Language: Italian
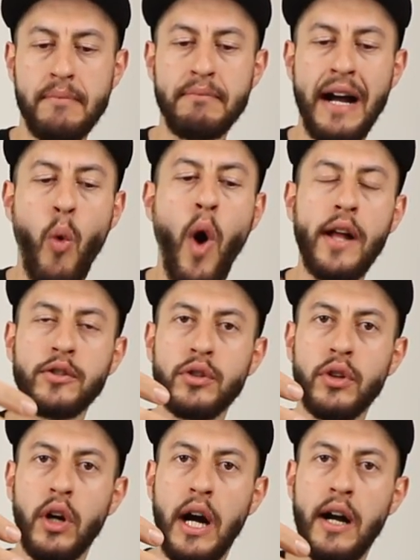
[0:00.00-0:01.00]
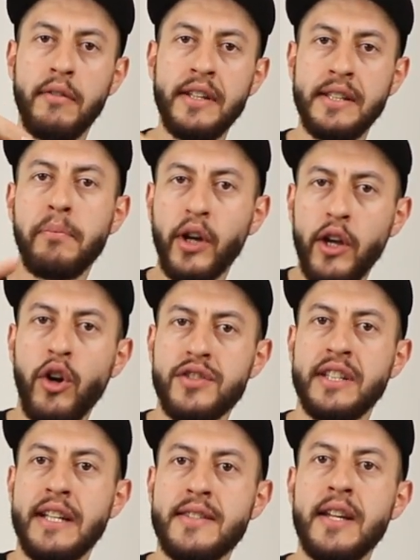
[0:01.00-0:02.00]
ma quando avete poche
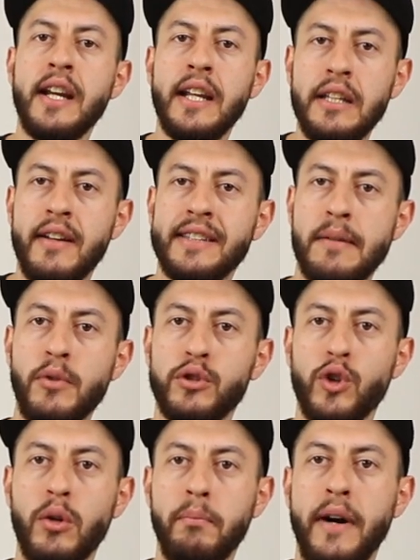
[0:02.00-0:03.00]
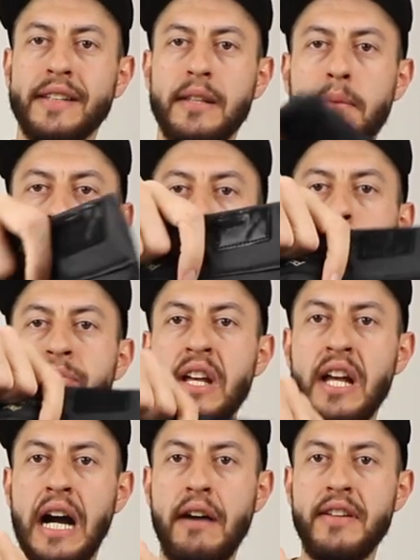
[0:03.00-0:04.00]
cose da inserire diventa molto compatta perché
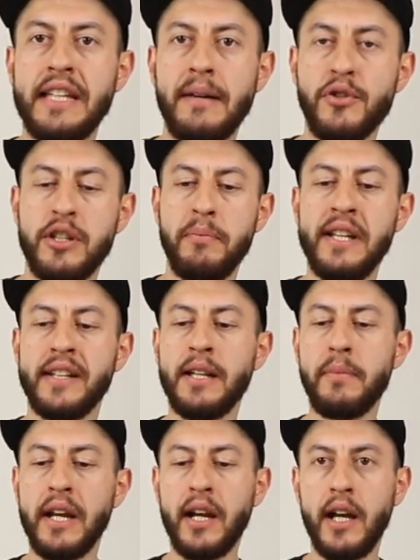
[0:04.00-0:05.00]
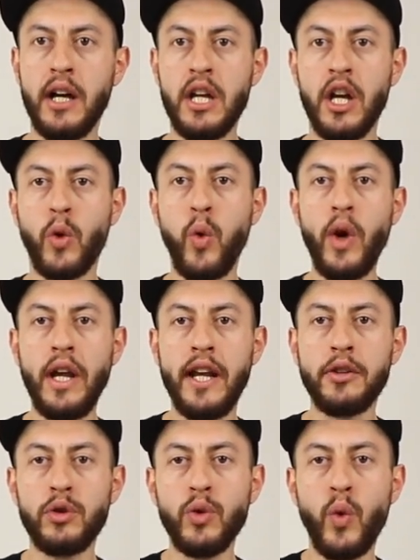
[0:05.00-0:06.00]
avete la possibilità di aprirla qui
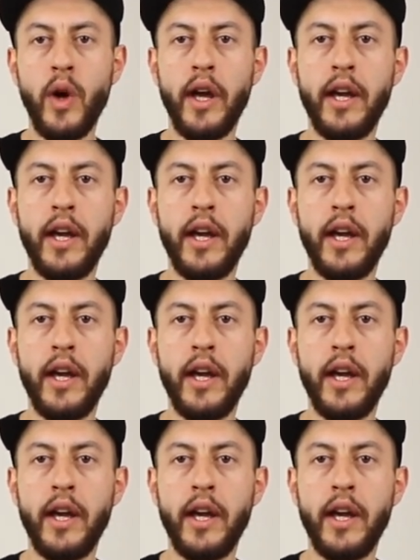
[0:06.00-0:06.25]
due,